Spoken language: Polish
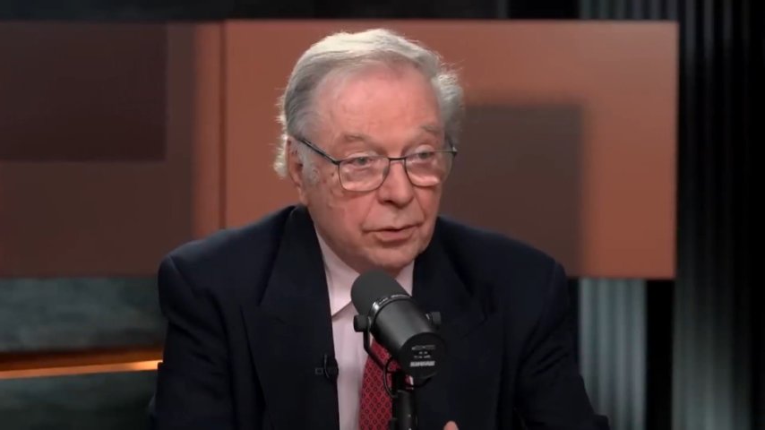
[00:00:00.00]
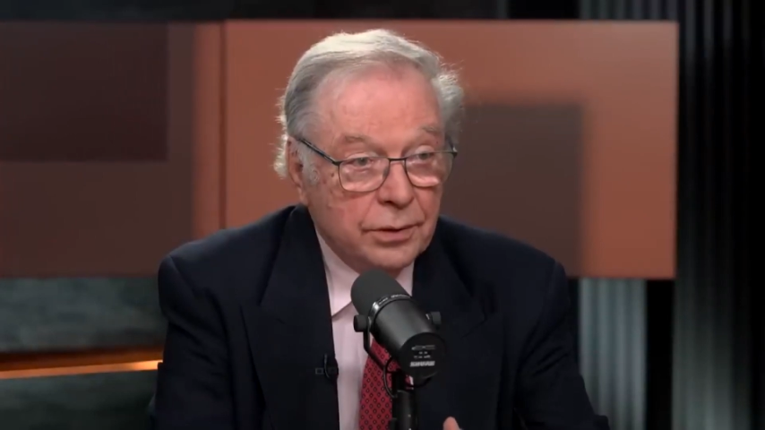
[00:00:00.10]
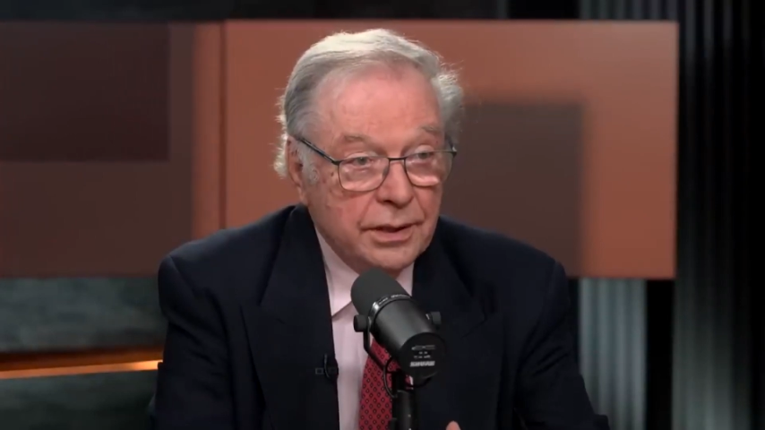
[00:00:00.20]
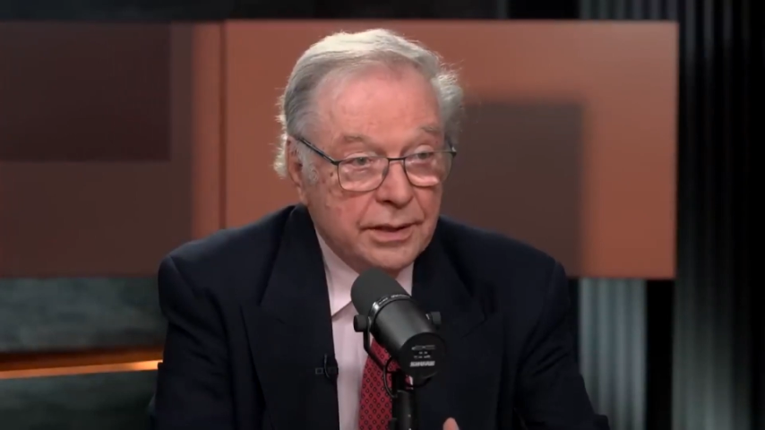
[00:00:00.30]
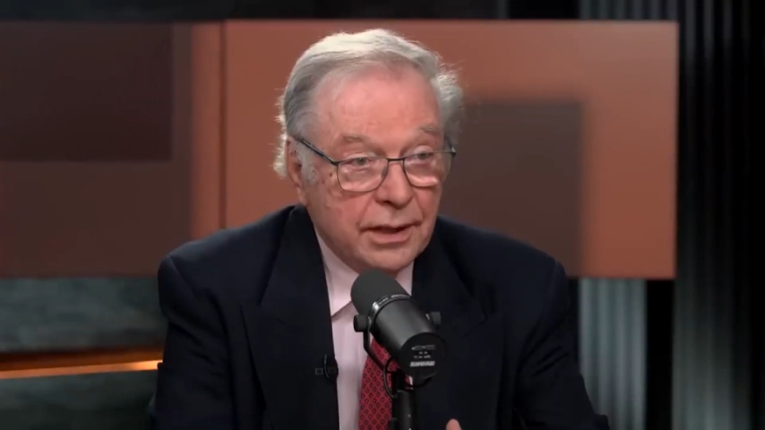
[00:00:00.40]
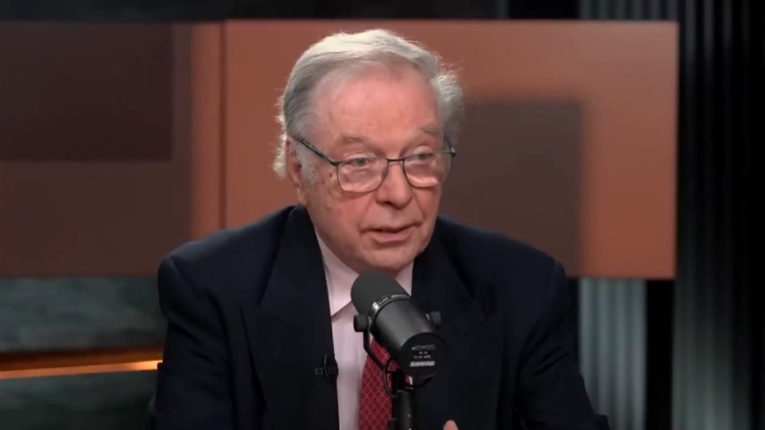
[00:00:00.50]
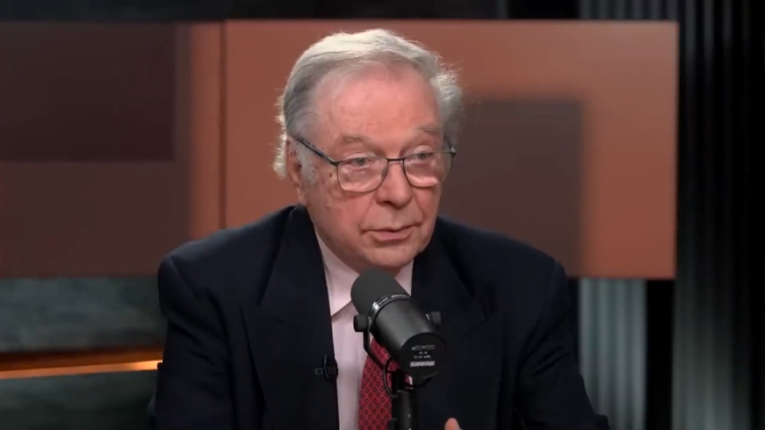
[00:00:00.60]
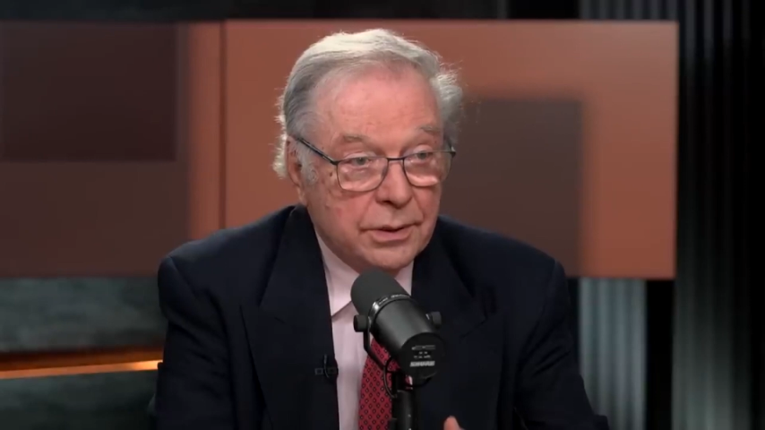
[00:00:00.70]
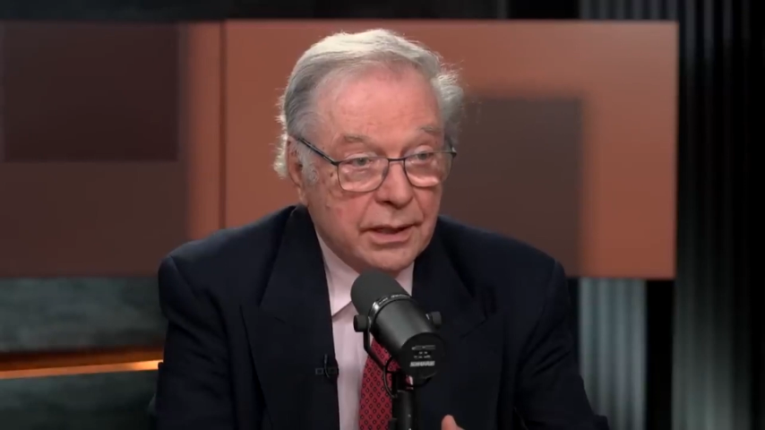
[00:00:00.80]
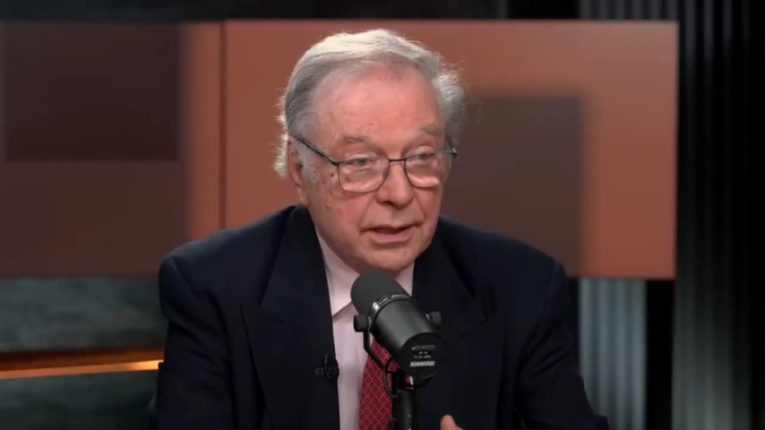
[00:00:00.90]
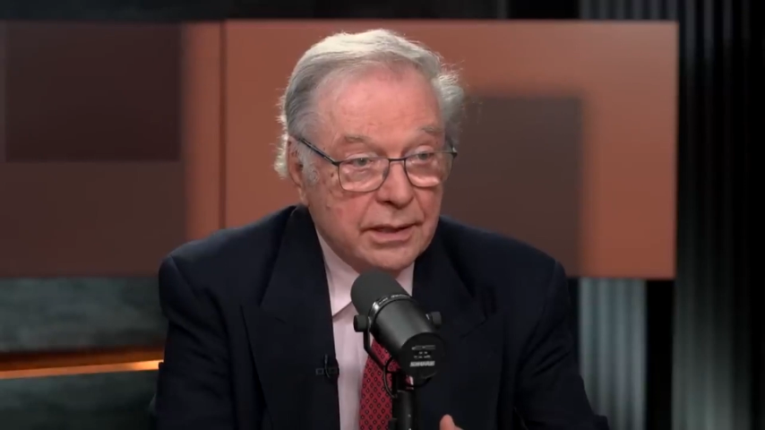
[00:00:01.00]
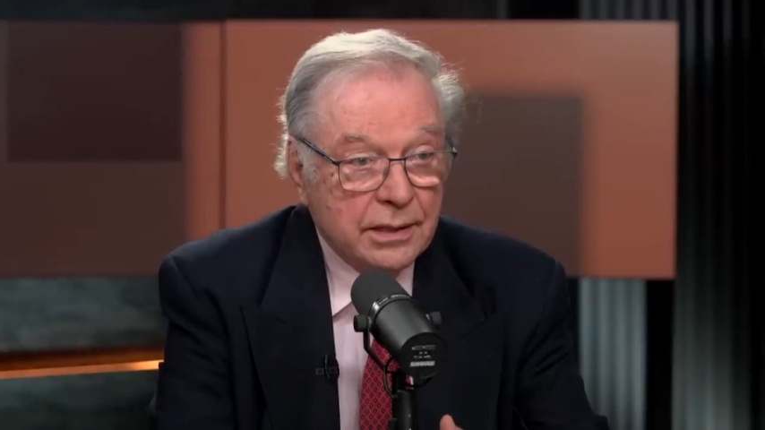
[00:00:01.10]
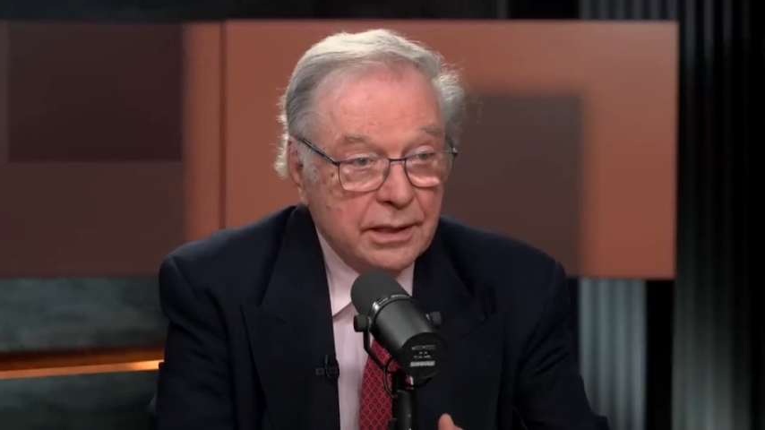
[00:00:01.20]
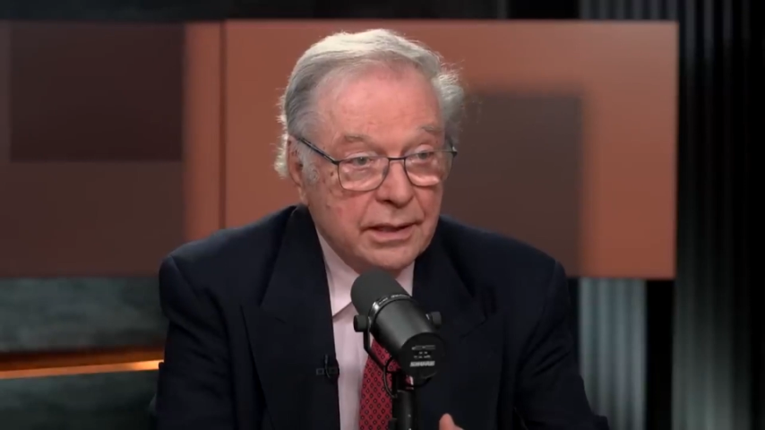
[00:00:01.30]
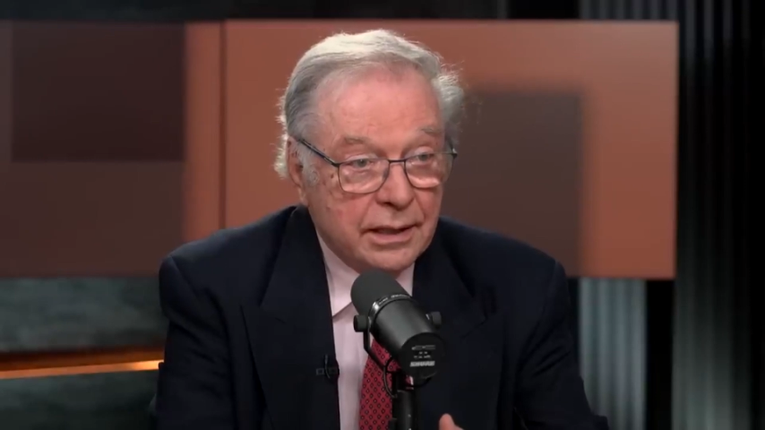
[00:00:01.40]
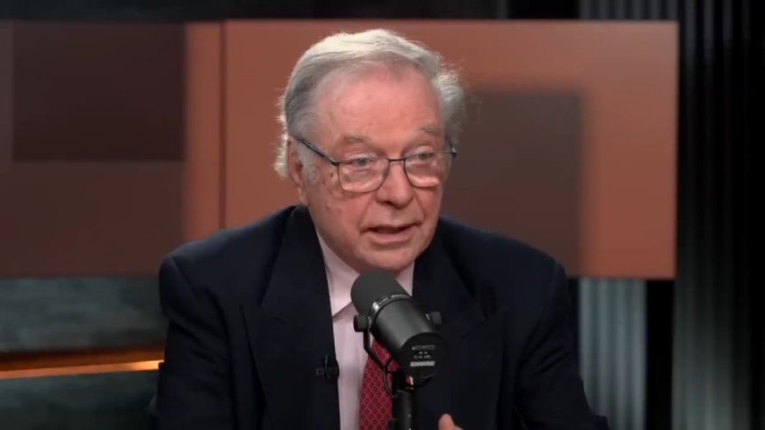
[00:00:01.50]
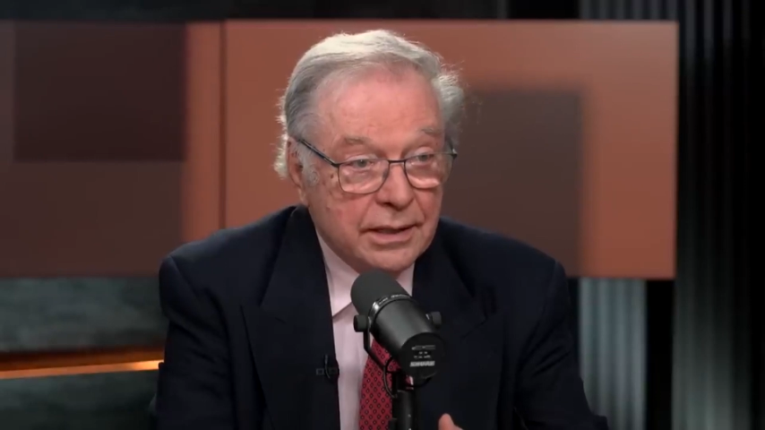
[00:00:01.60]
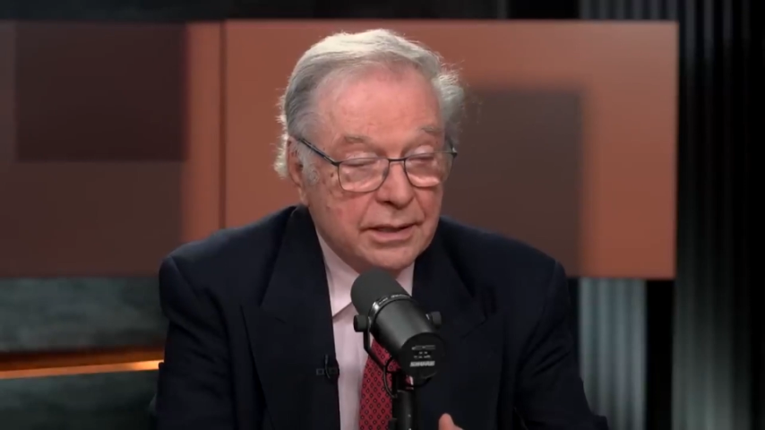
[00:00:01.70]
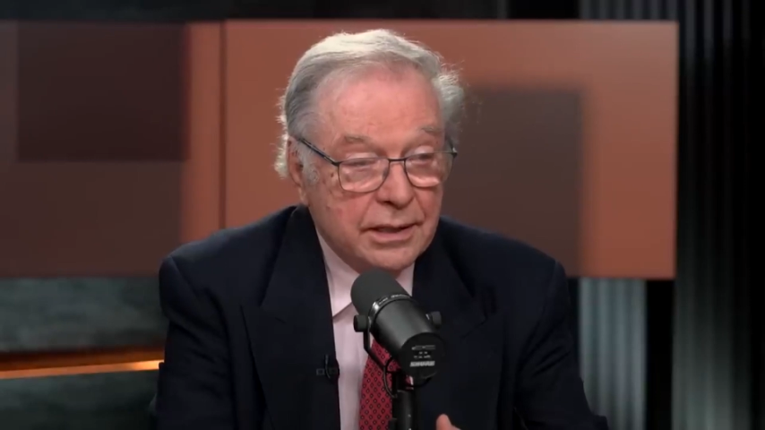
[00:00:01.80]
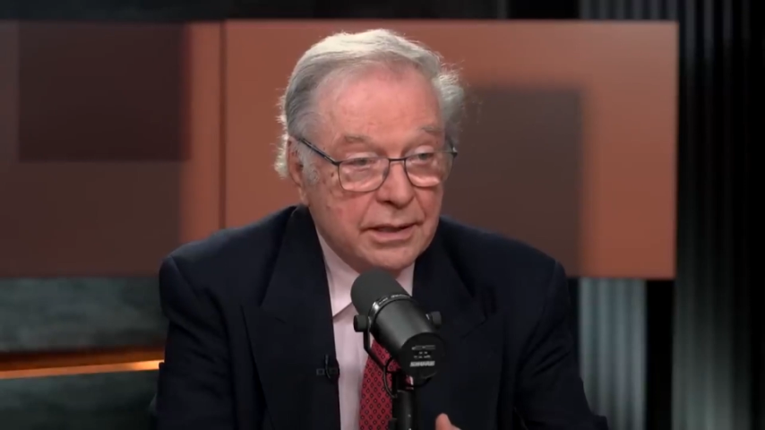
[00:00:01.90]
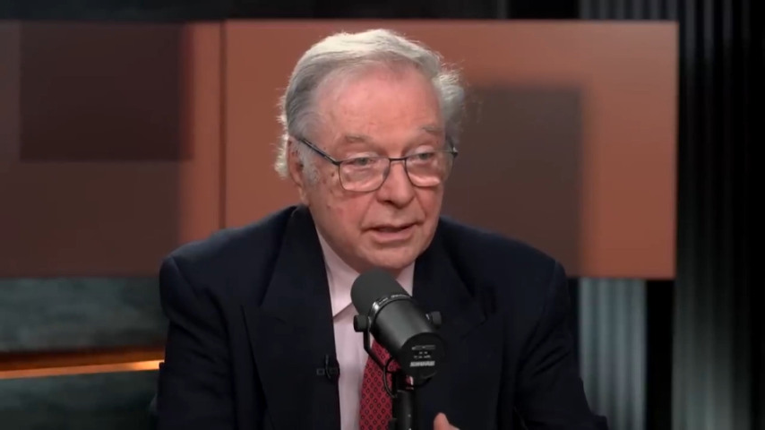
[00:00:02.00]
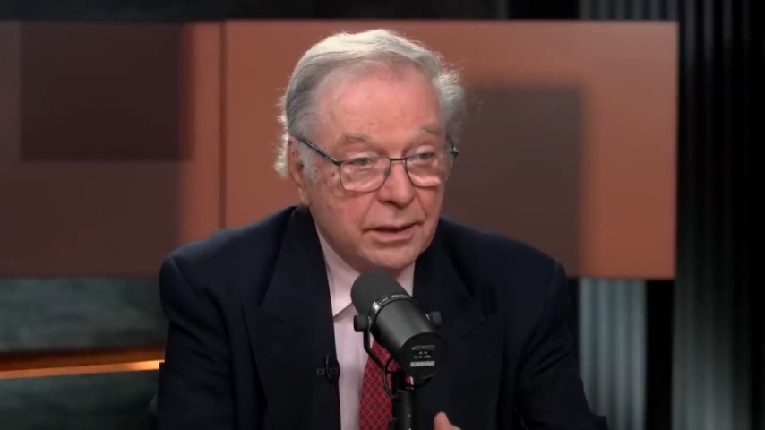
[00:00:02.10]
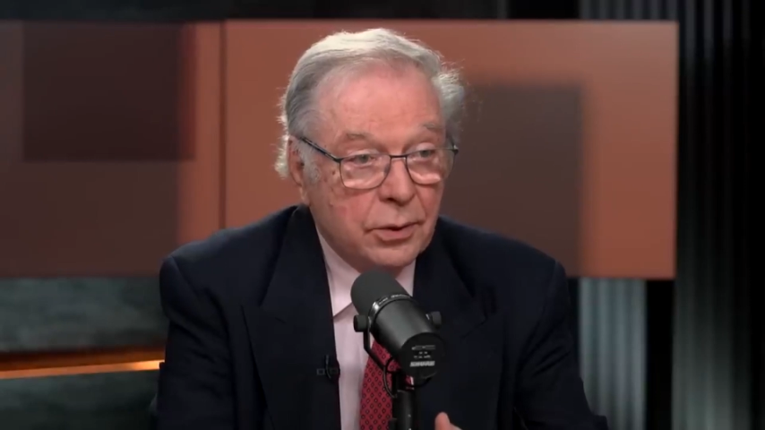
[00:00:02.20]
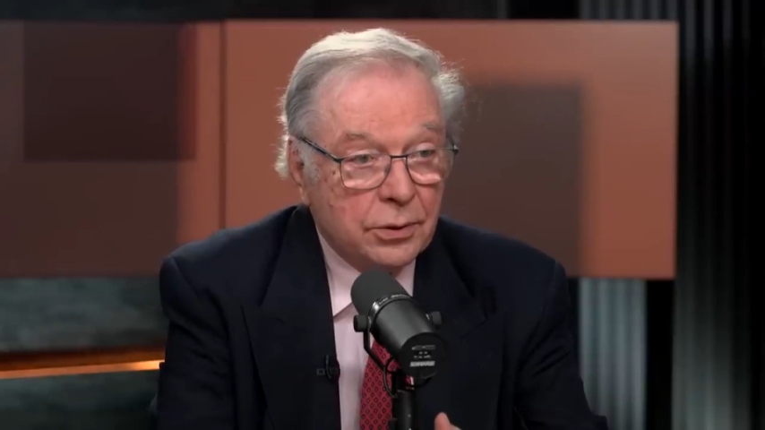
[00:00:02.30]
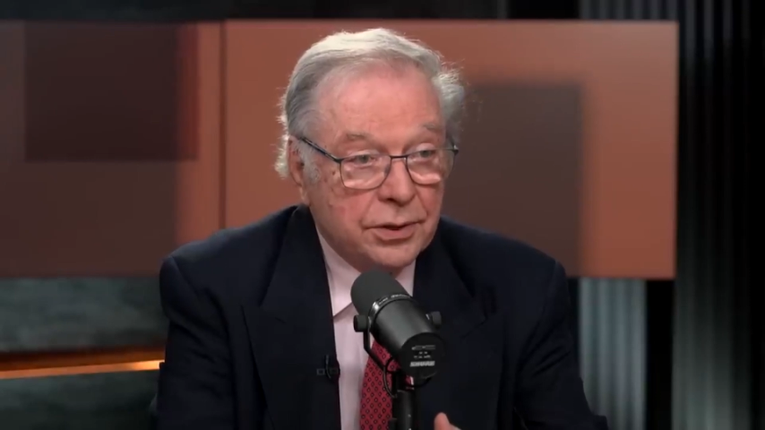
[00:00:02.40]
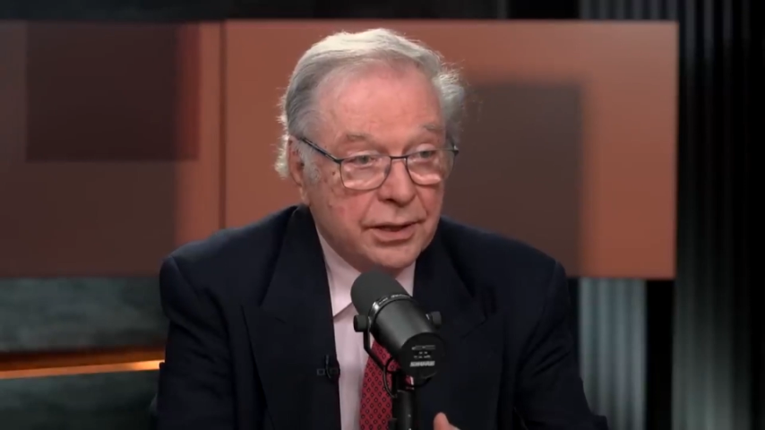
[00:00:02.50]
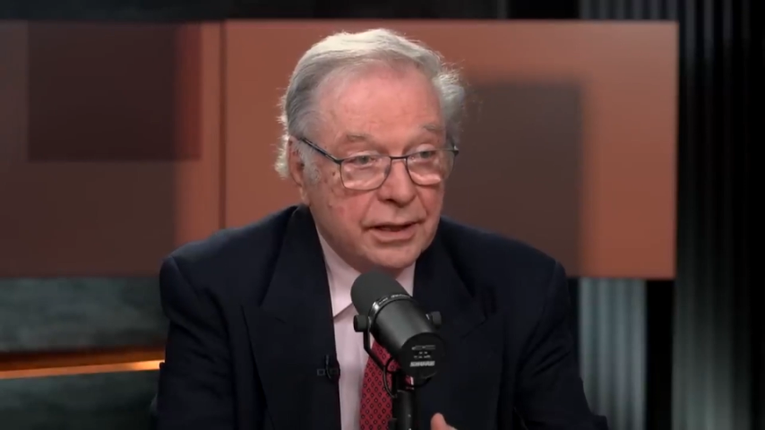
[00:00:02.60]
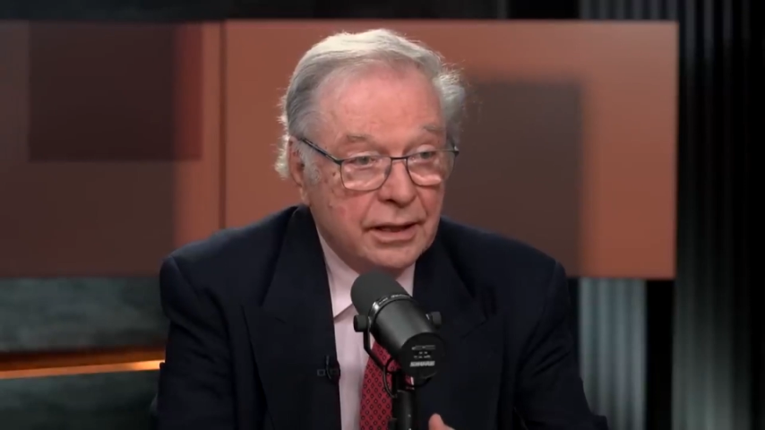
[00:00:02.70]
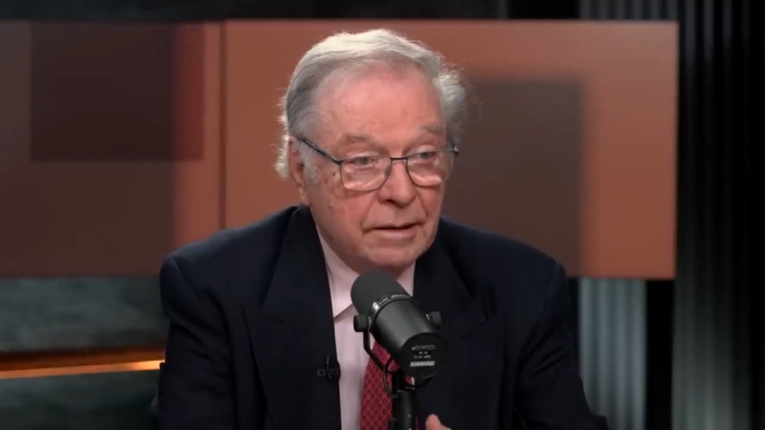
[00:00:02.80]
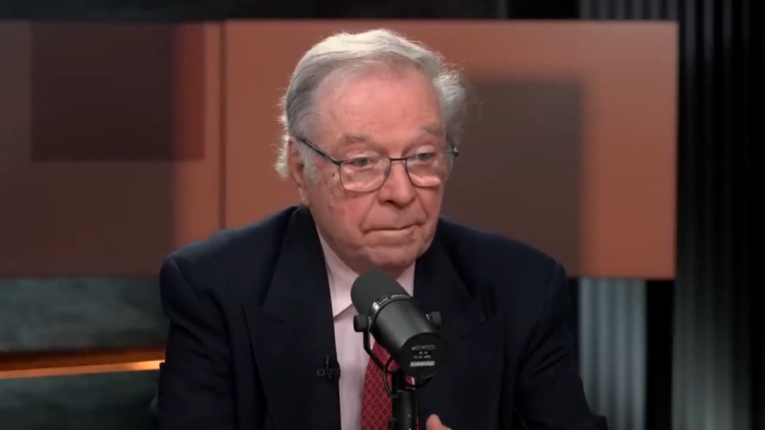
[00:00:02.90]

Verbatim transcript: kondycja ludzka jest inna, jest niestety gorsza